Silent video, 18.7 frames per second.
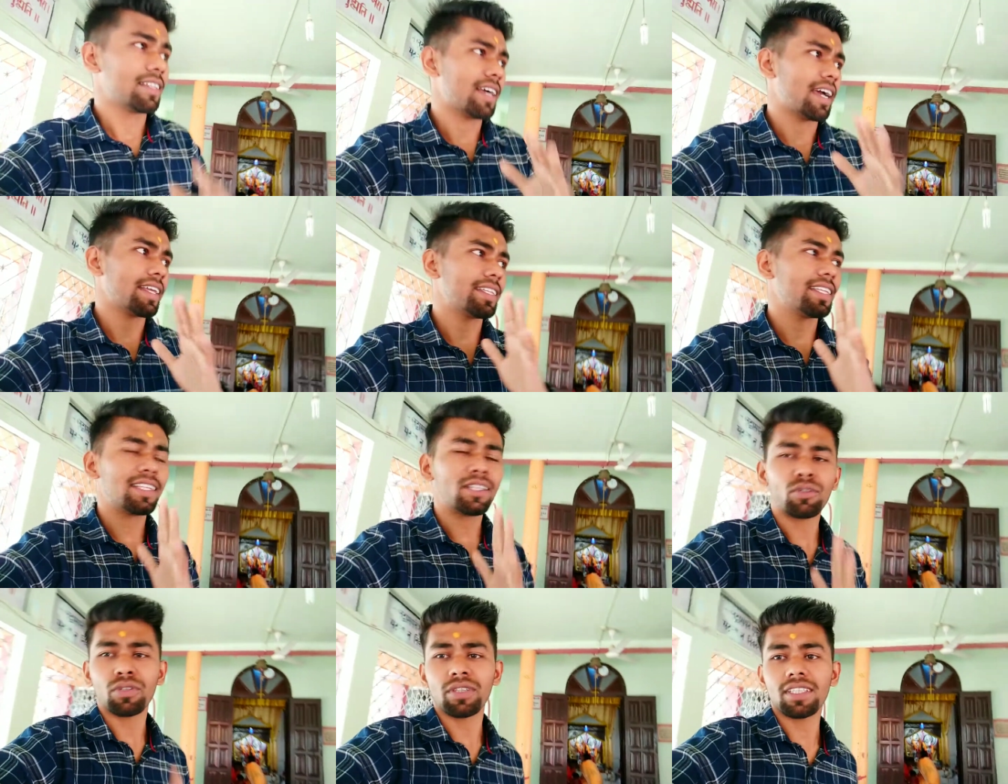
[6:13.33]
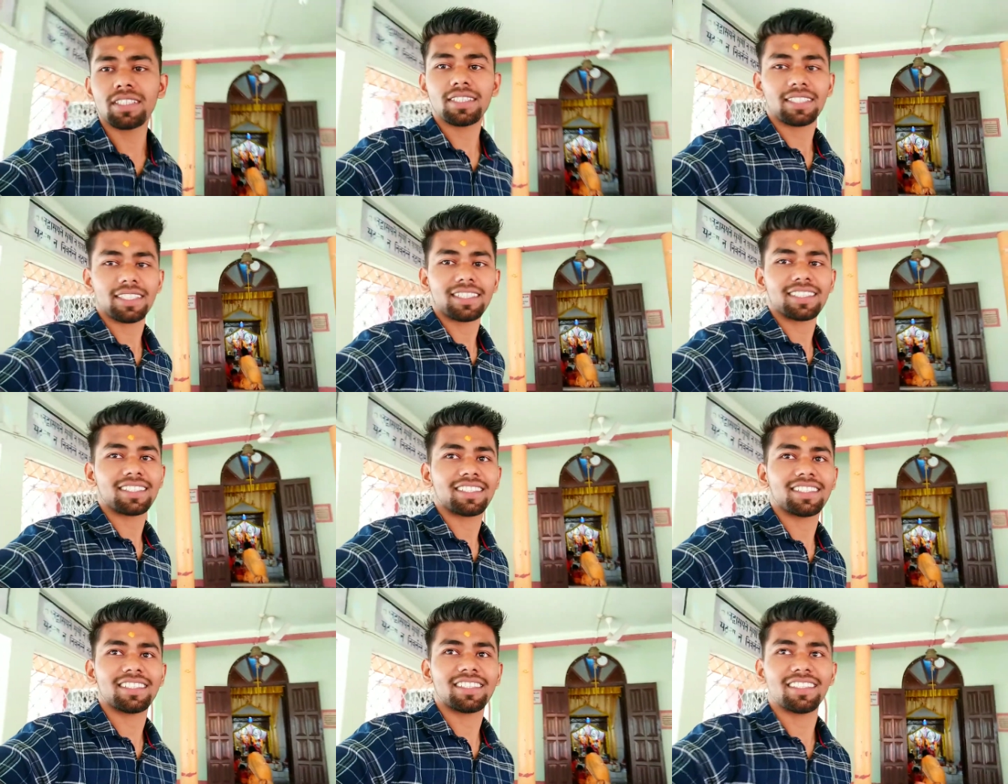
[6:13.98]
आई थिंक ट्वेंटी
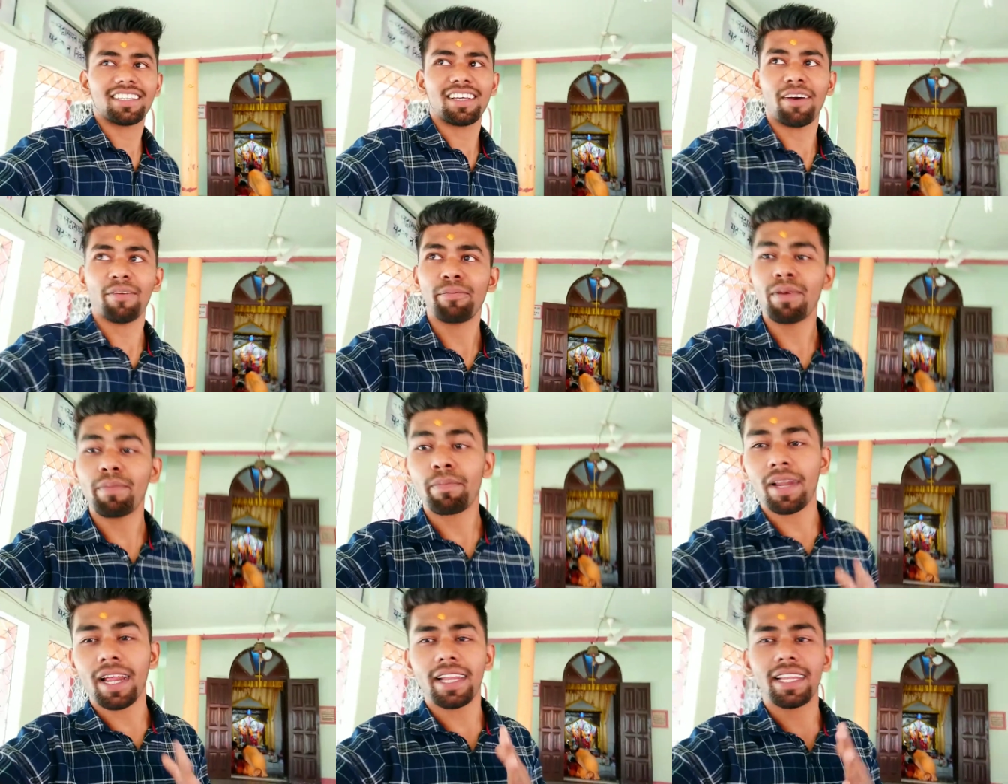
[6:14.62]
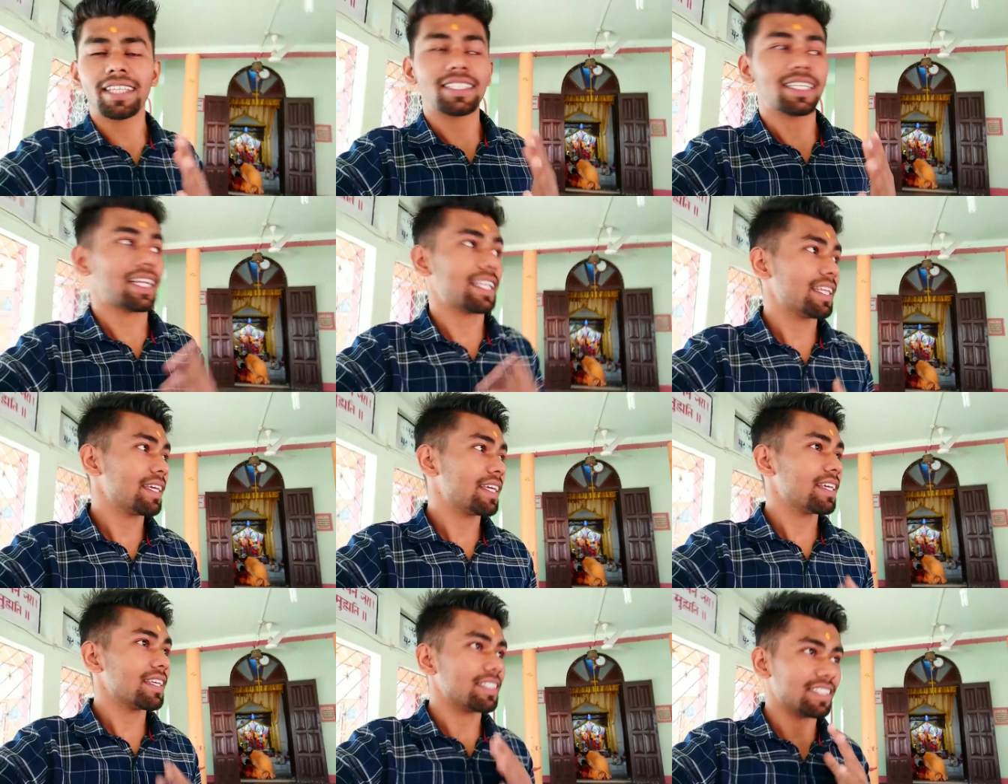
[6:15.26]
सिक्स हम भी प्लान है
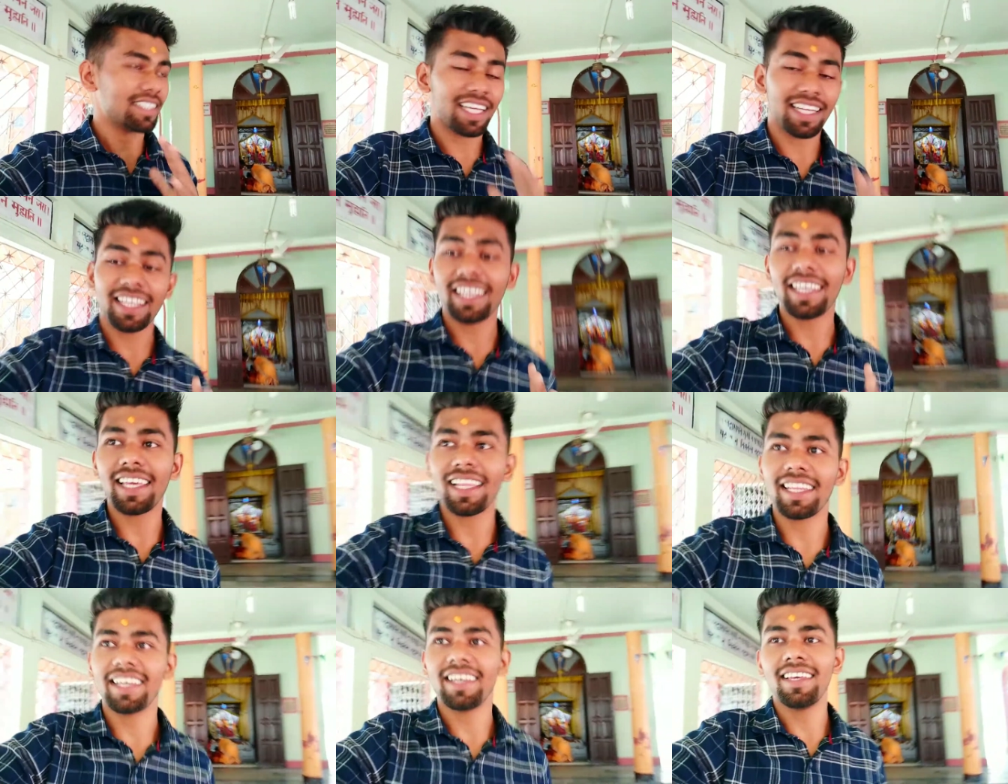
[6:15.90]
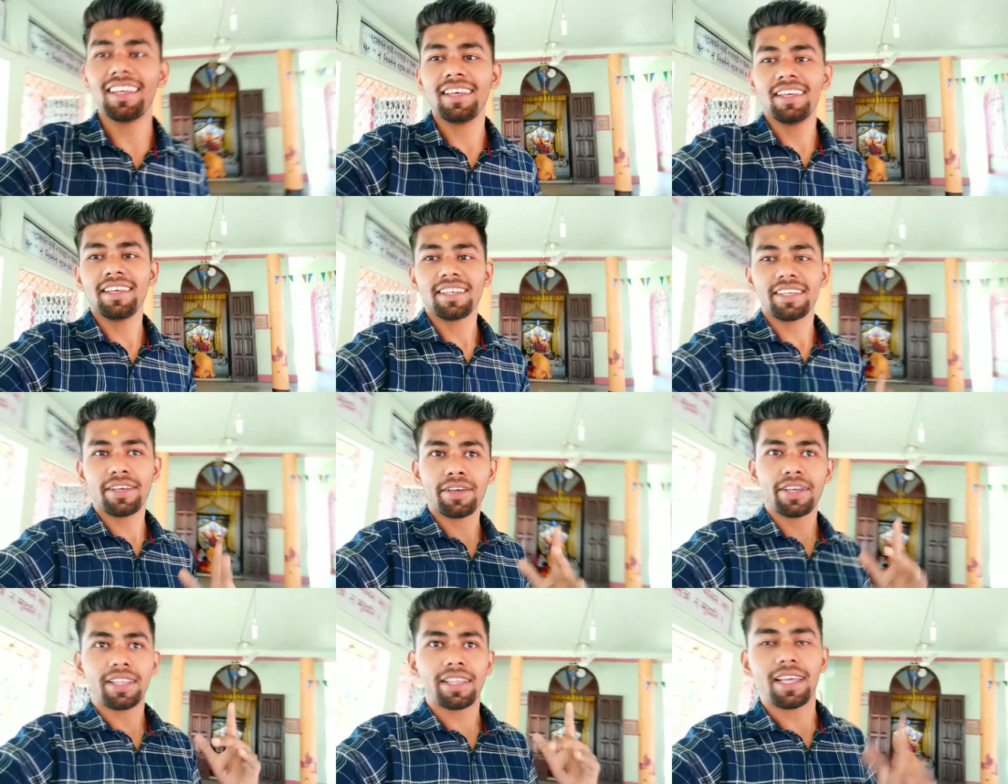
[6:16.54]
जाने जाने के लिए
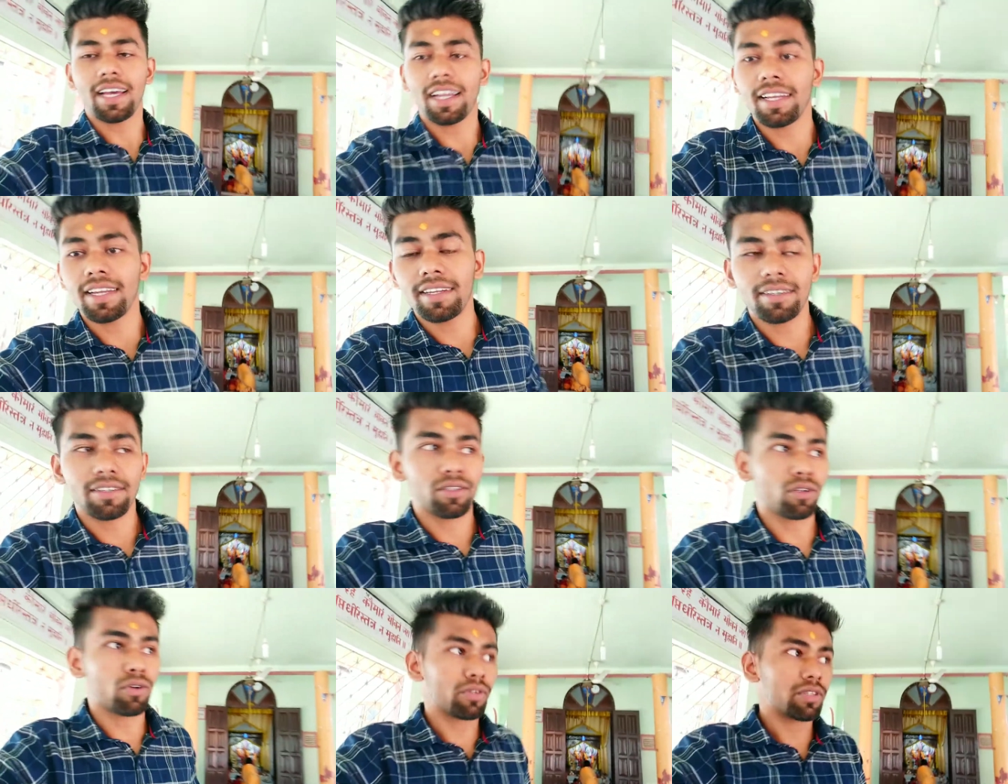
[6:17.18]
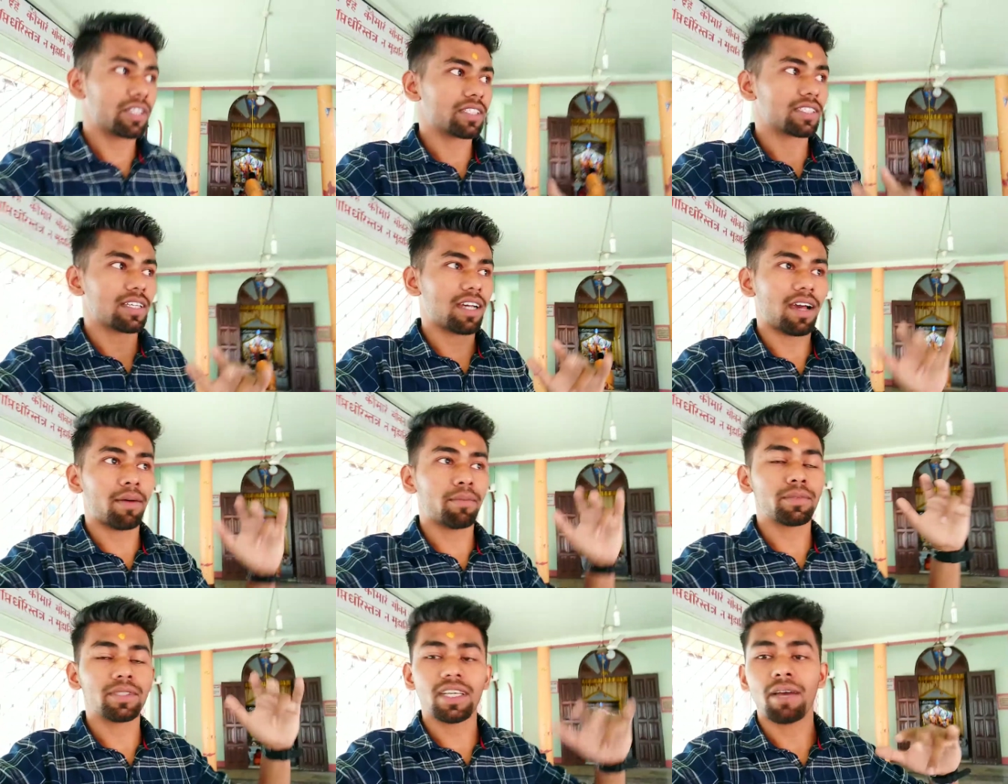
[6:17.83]
क्योंकि नागालैंड नॉर्थ ईस्ट का
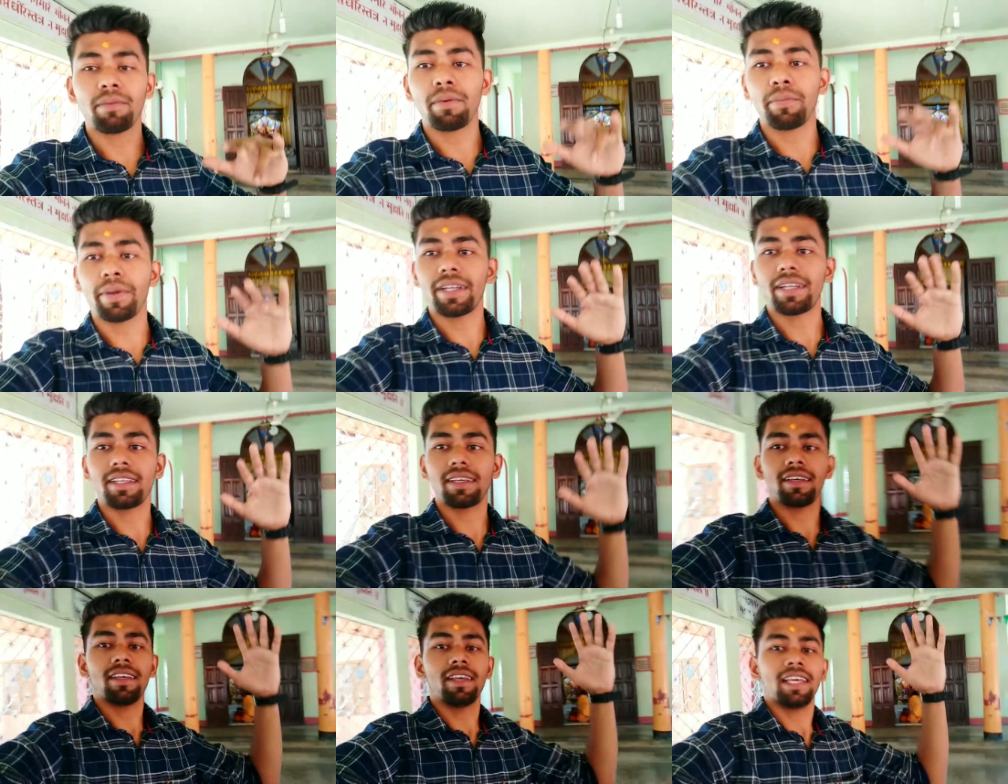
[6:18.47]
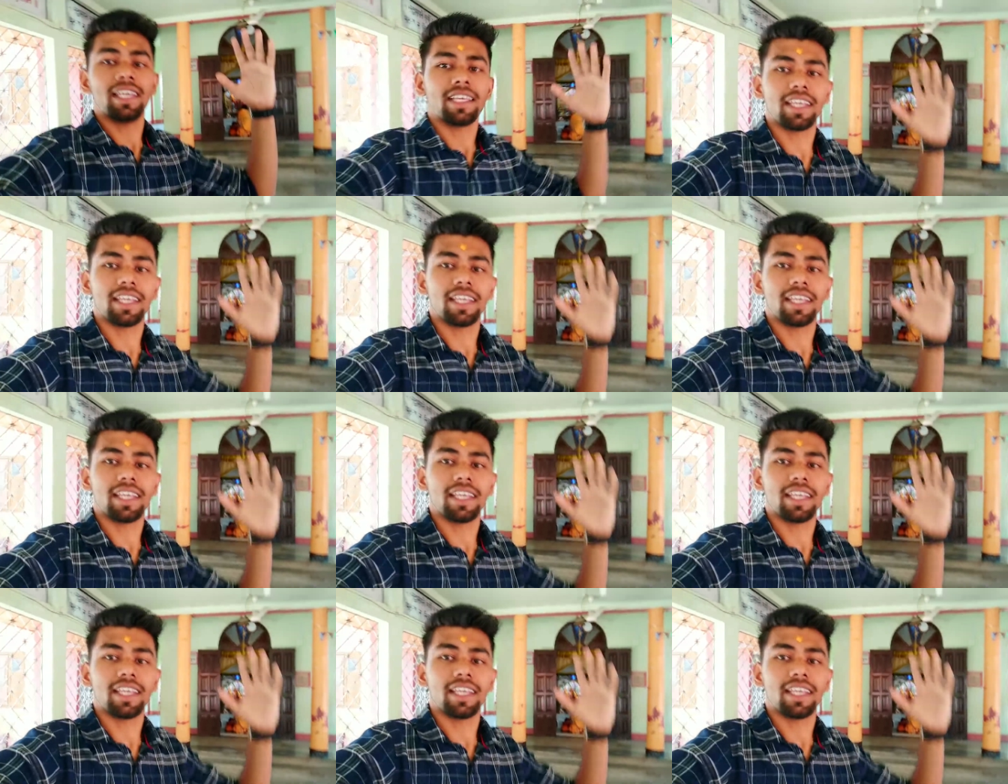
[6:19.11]
हम जहाँ में बैठे हैं